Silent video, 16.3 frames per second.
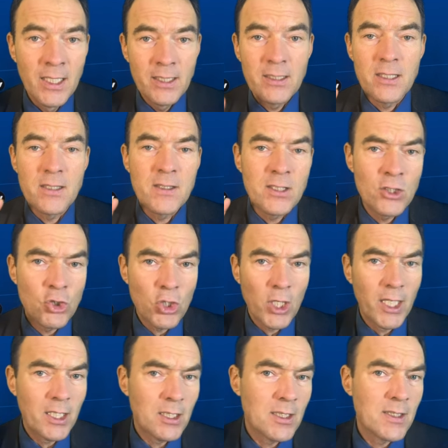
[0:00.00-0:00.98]
Das ist ein
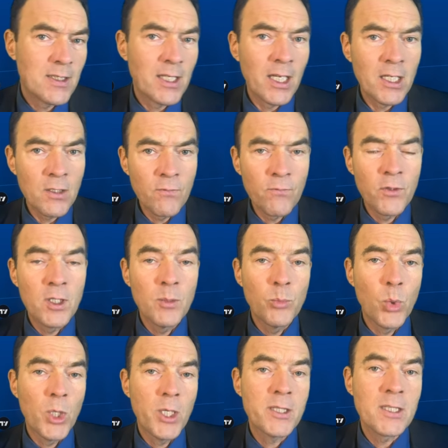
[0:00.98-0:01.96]
schlechtes Zeichen für die
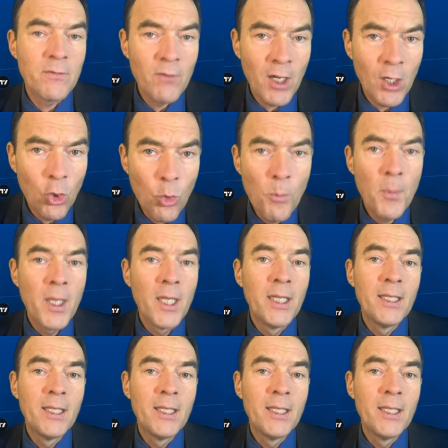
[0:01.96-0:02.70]
Börse. Warum?